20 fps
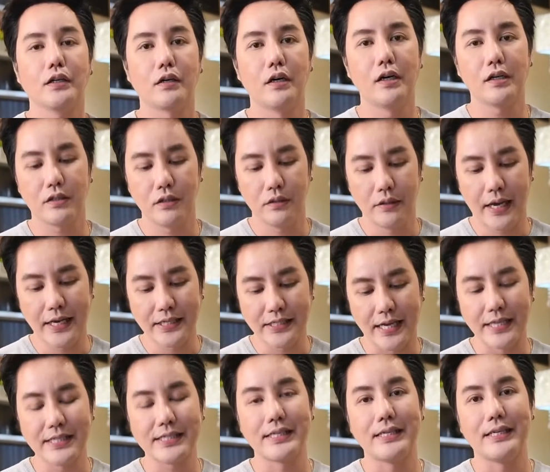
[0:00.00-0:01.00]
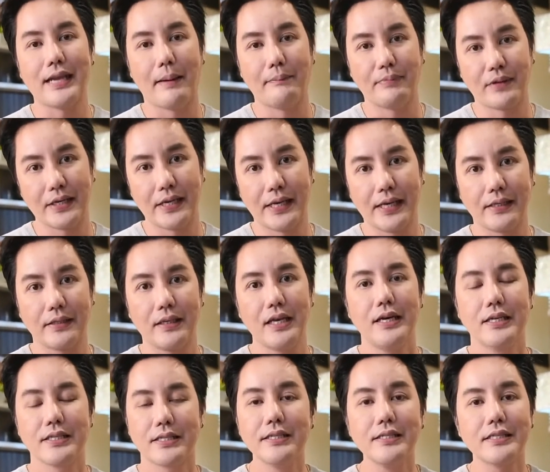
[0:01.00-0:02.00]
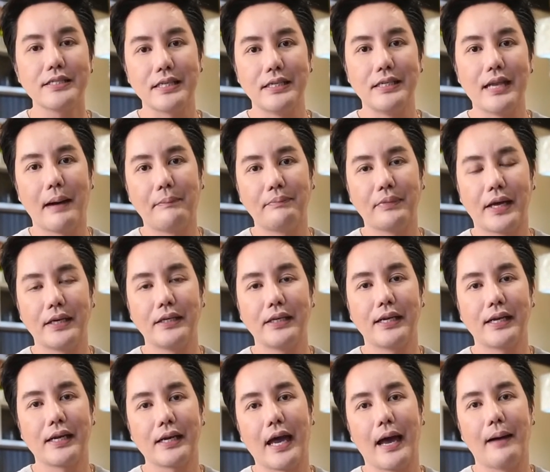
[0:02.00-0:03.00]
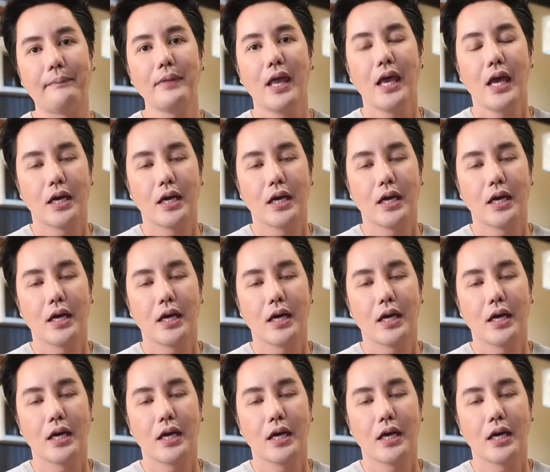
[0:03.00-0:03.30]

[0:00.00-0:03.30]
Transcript: ก็คือให้ใช้สีดำนั่นเองซึ่งสีดำนั้นเนี่ยนะครับ